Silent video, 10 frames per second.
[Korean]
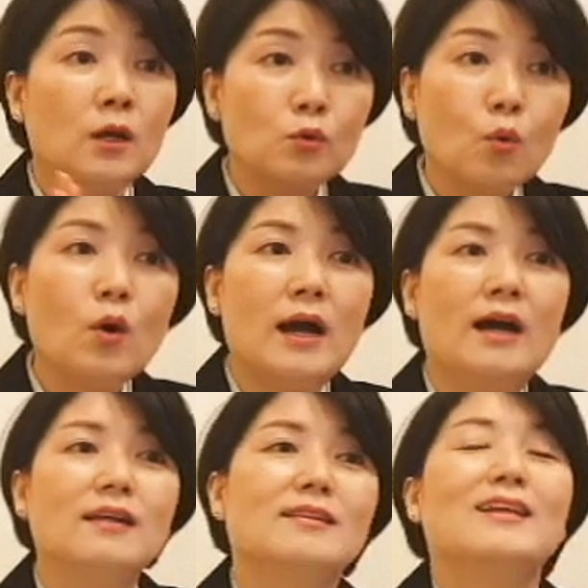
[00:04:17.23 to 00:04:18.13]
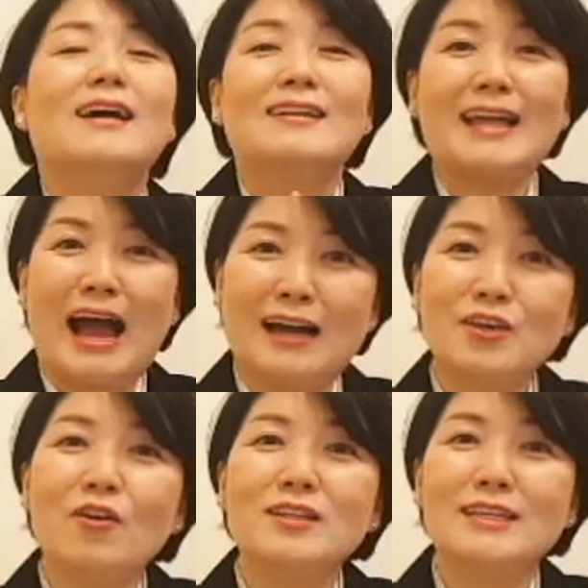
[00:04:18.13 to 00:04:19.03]
또한
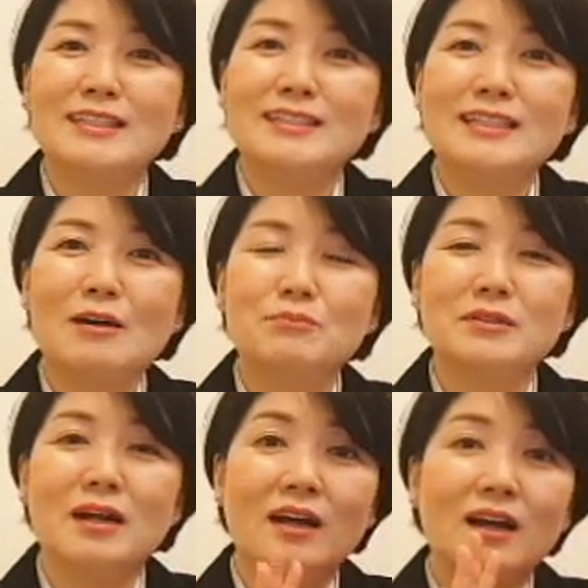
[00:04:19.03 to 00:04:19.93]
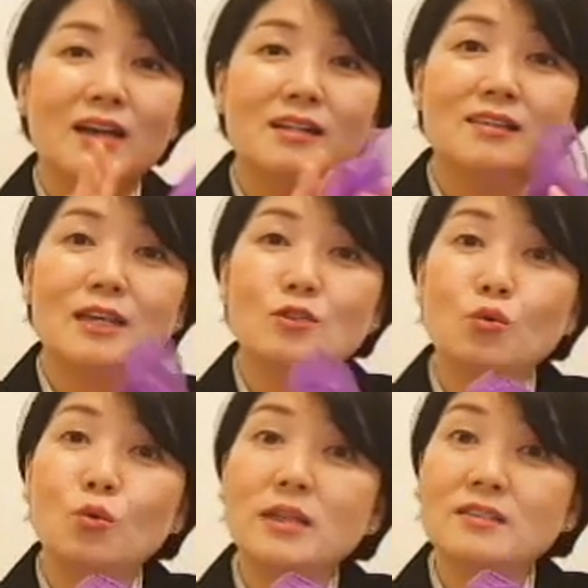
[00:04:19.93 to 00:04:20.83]
당연히 이 스카프가 일단
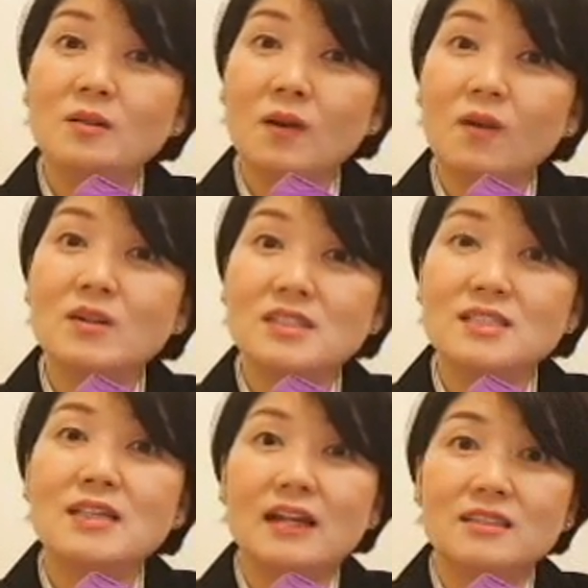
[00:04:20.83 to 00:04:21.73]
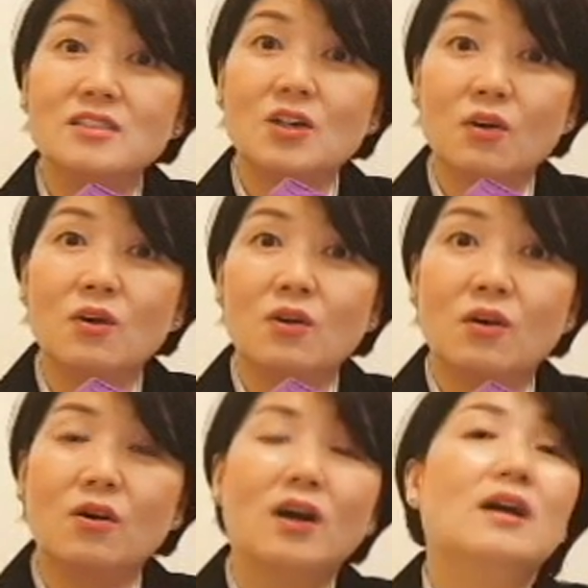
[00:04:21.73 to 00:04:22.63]
손에서 떨어지진
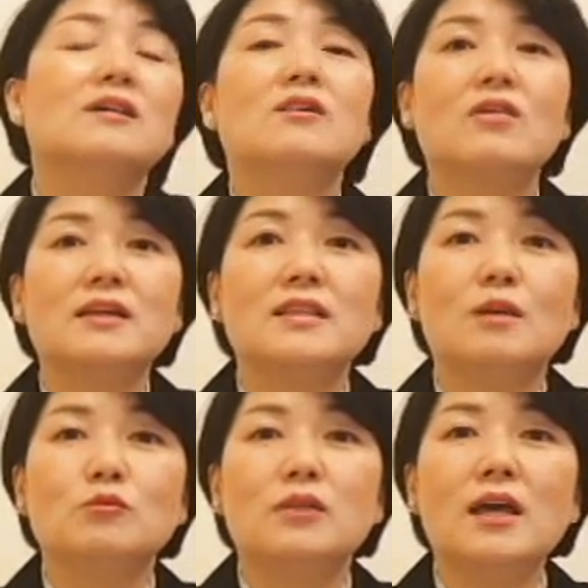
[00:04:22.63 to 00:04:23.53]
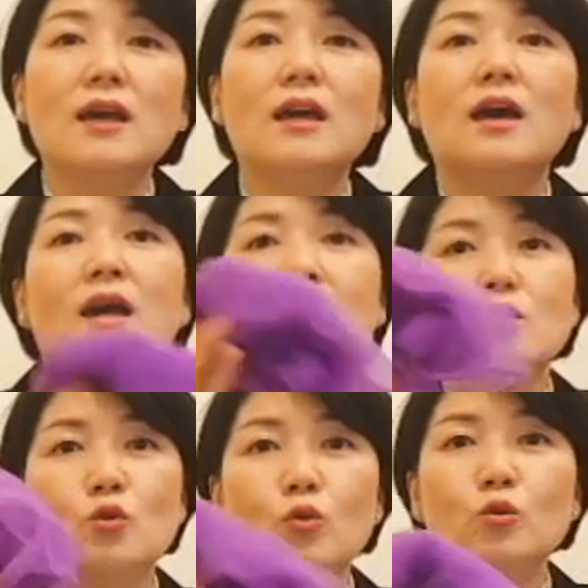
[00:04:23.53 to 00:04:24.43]
않죠. 그렇기 때문에
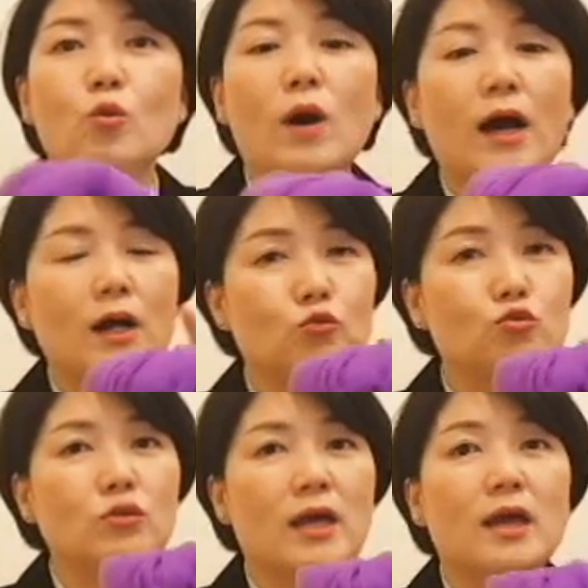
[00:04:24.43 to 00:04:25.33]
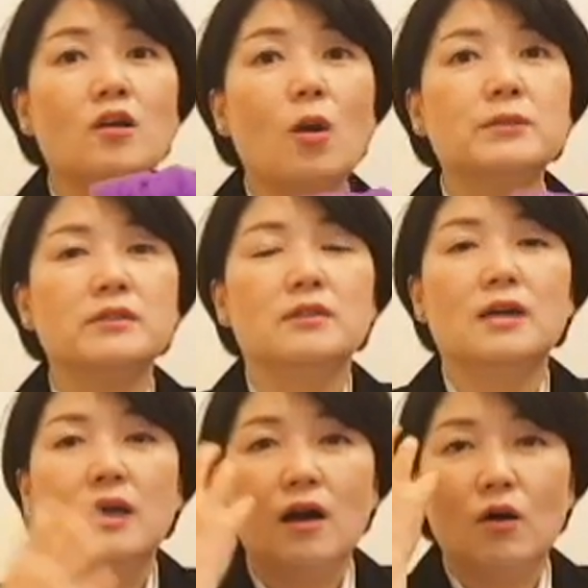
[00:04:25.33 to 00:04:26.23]
손과 눈의 협응,
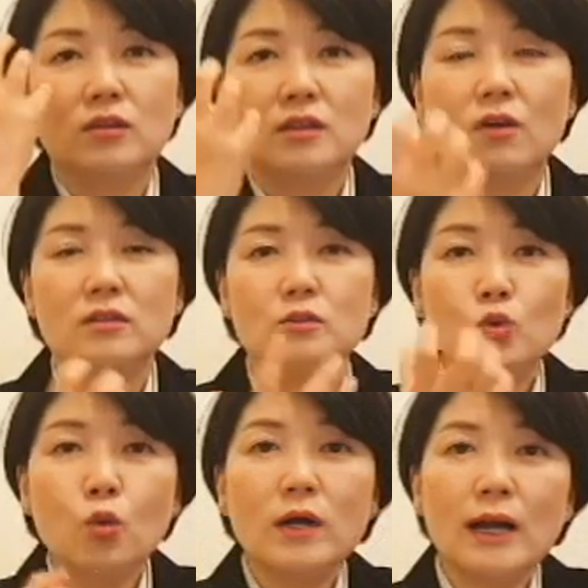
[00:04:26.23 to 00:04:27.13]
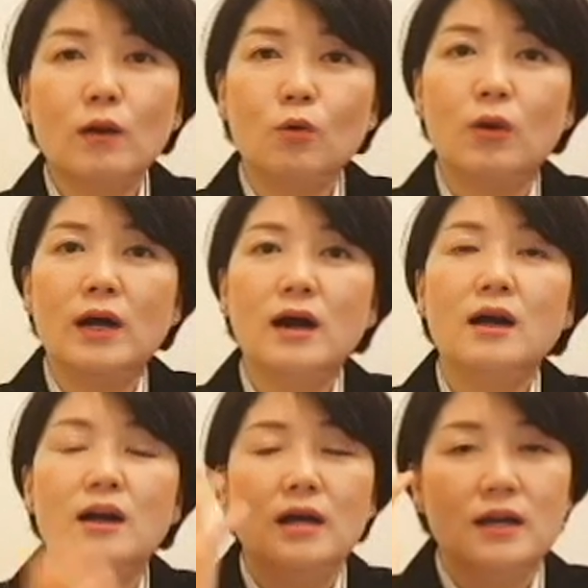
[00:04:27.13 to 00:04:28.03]
어떤
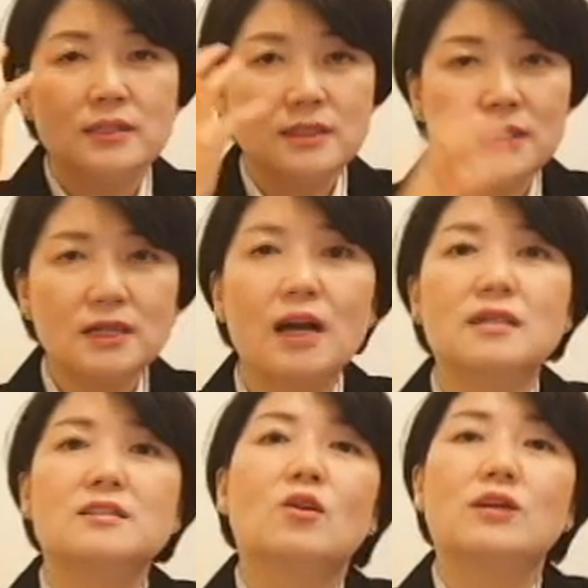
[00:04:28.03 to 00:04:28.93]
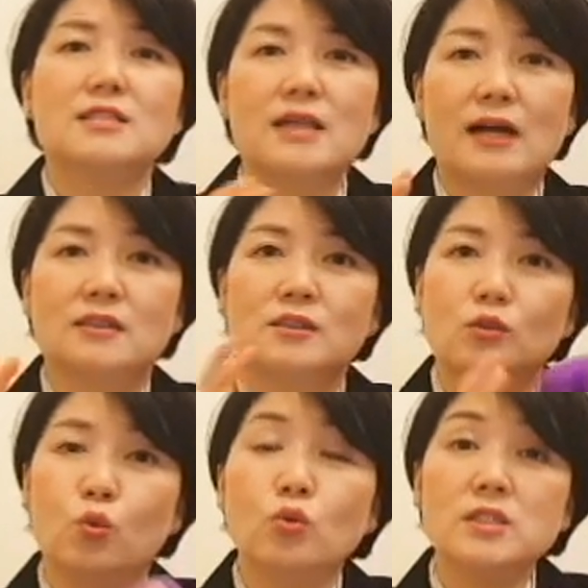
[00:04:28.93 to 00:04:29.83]
촉각과 시각적인 자극을
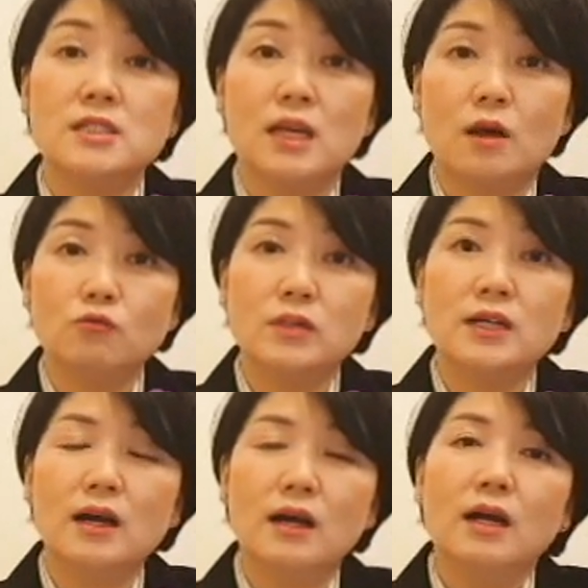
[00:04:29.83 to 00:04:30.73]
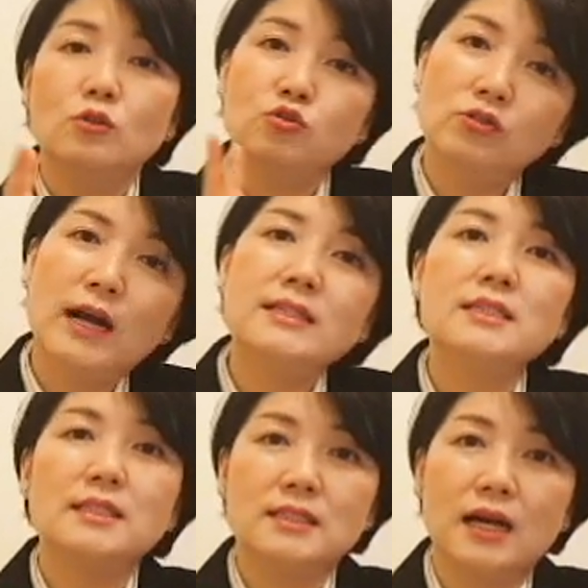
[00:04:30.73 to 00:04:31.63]
동시에 우리가 두
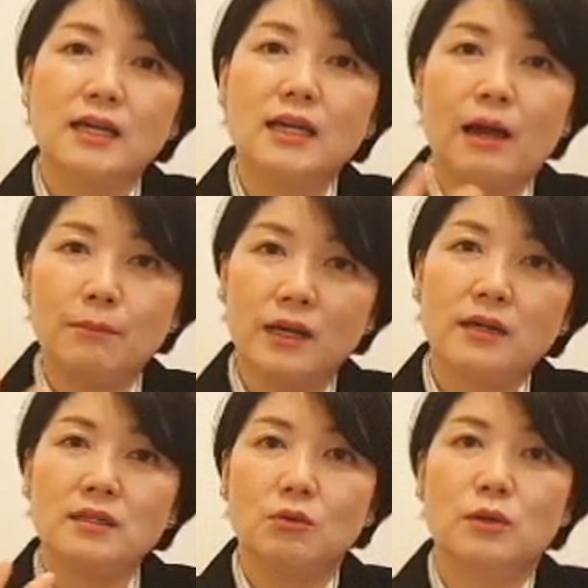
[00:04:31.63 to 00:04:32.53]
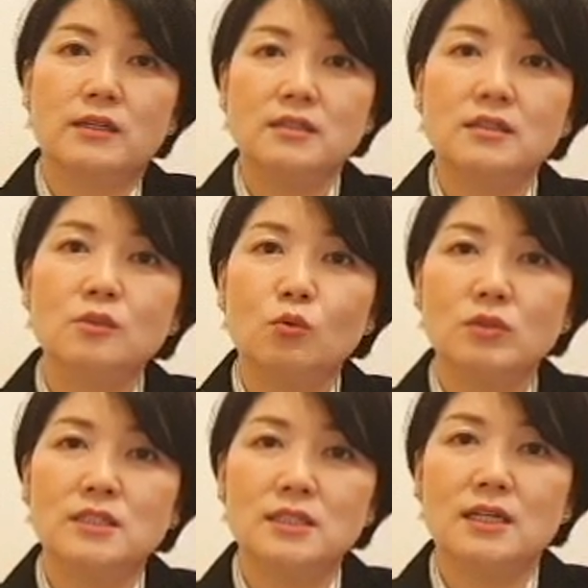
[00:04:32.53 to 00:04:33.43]
가지 이상의 감각기관을
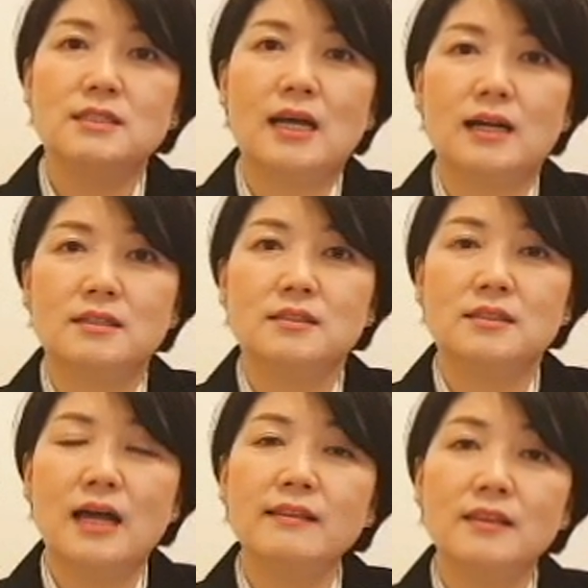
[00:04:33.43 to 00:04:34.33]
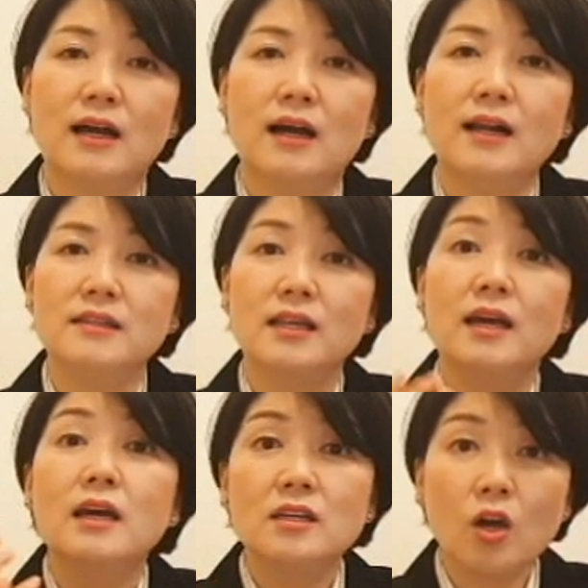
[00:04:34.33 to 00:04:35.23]
동시에 자극을 한다 할 때
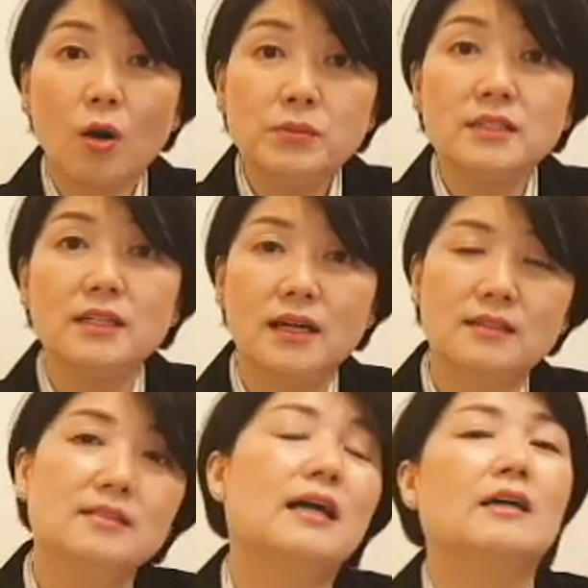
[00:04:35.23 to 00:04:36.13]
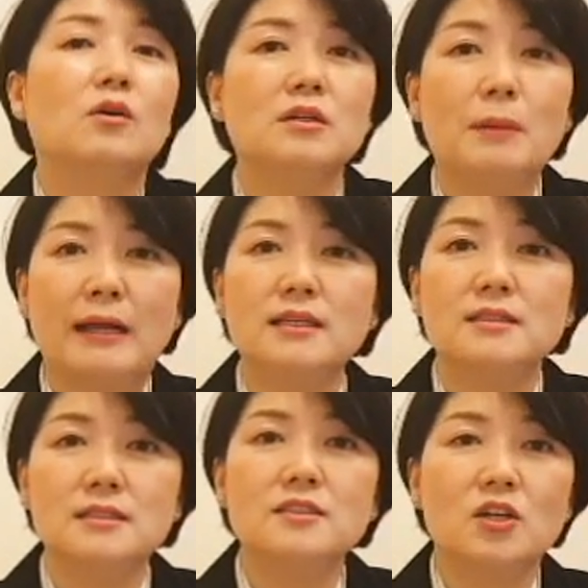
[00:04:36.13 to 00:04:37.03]
협응이라는 단어를 많이
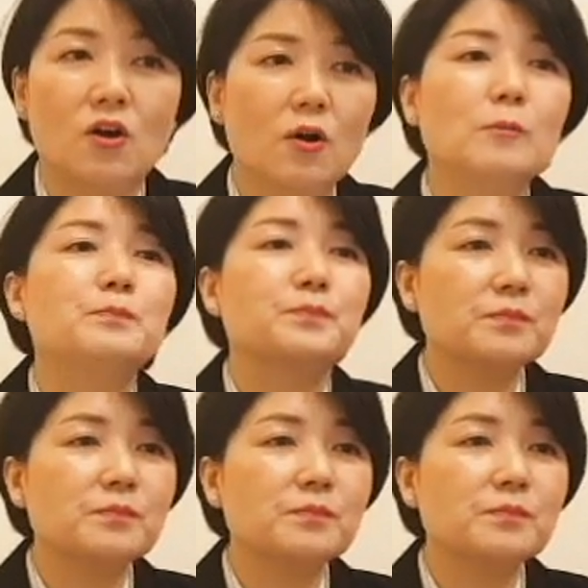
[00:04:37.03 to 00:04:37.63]
쓰죠.